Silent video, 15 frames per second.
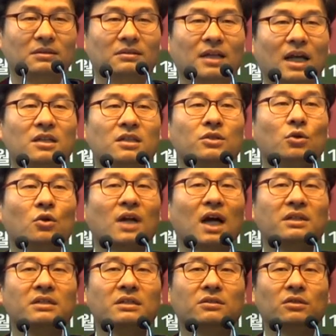나는
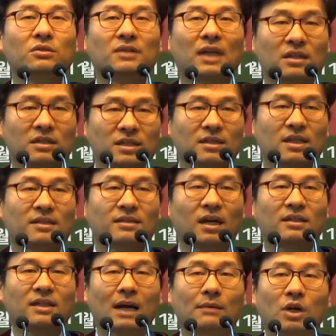이혼하는 있어도 나는
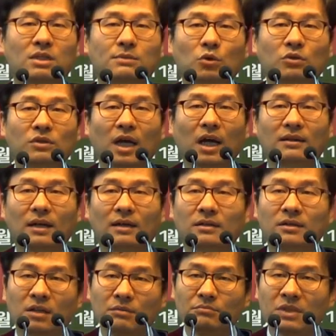신앙생활 양보하지 못하겠다.
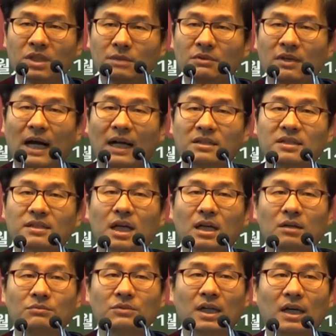그런 믿음을 가지시라
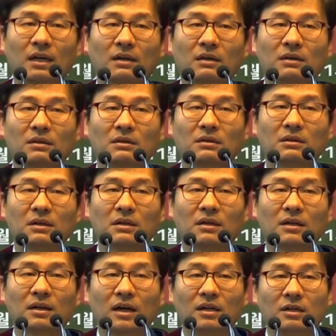이겁니다.
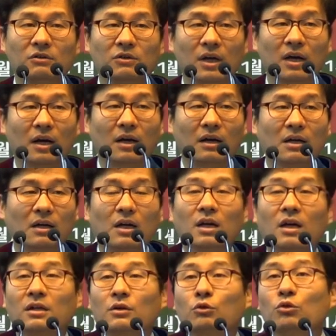할렐루야.
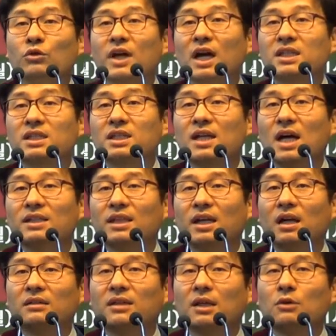우리가
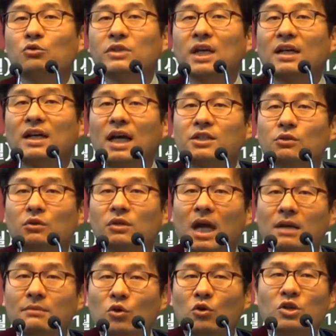신앙생활할 때 우리의 가족을
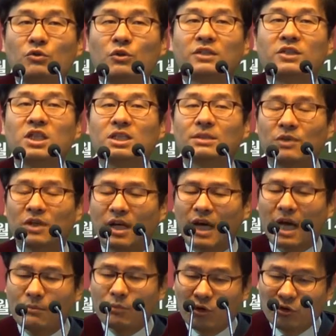행복을 위해서 있습니까?
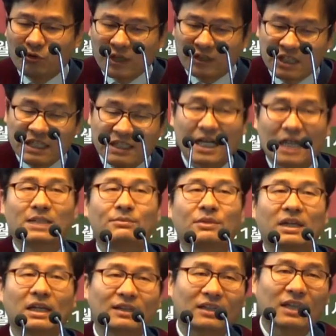행복을 위해서 있지 않습니까?
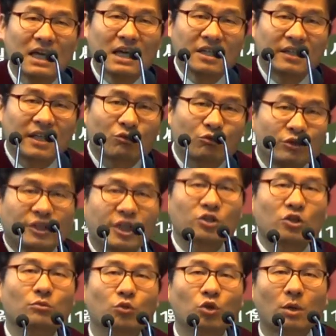이게 이렇게
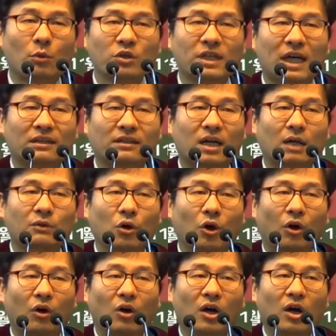구체적으로 물어보지
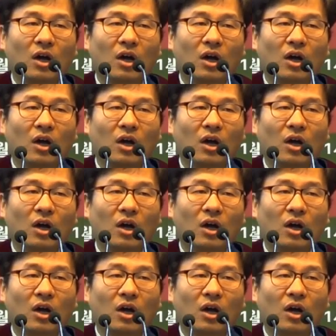않더라도